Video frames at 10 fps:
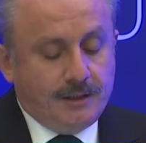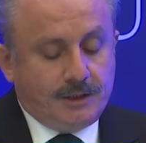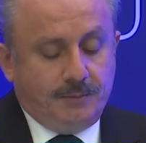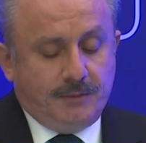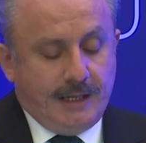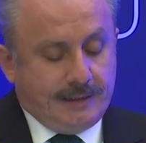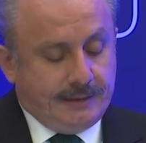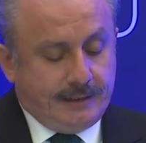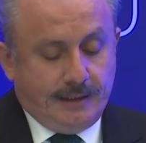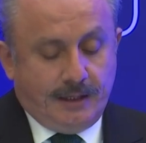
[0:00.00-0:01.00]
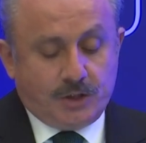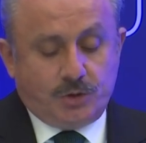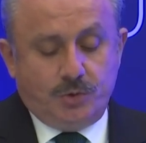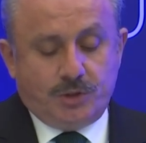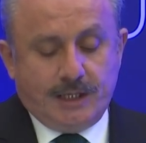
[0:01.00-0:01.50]
Şimdilerde de
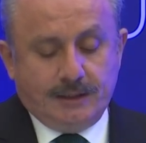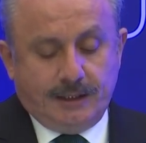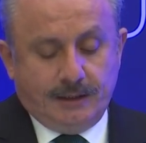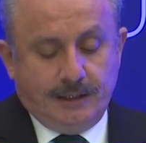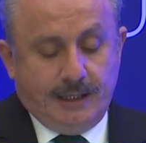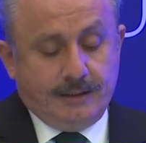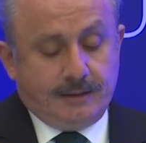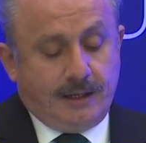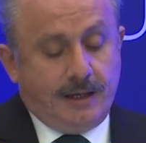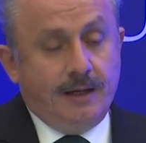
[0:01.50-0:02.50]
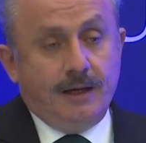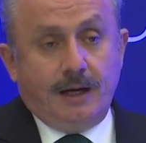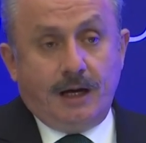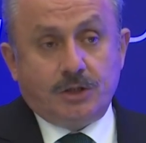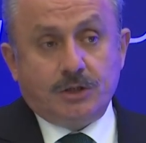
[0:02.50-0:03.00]
aşı üzerinden adeta
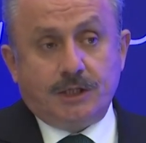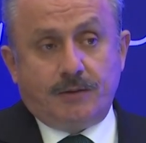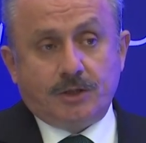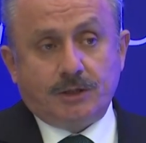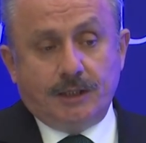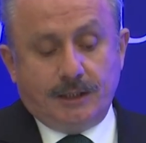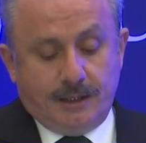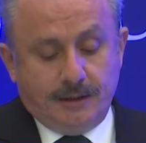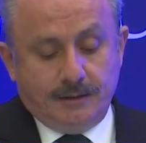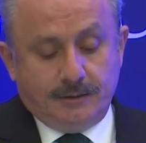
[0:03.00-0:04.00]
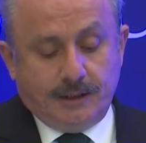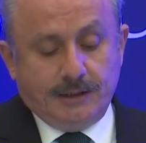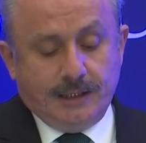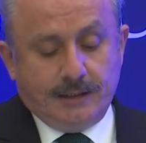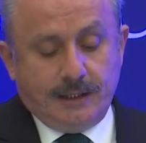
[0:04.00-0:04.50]
aşı savaşlarına
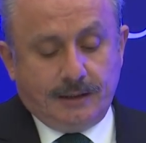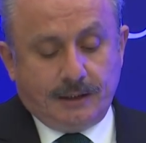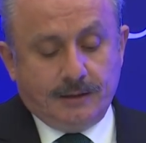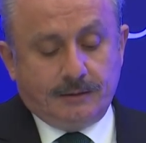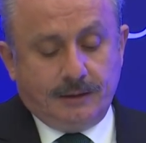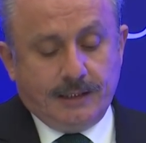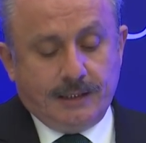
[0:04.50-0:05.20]
tanık ederek, tanıklık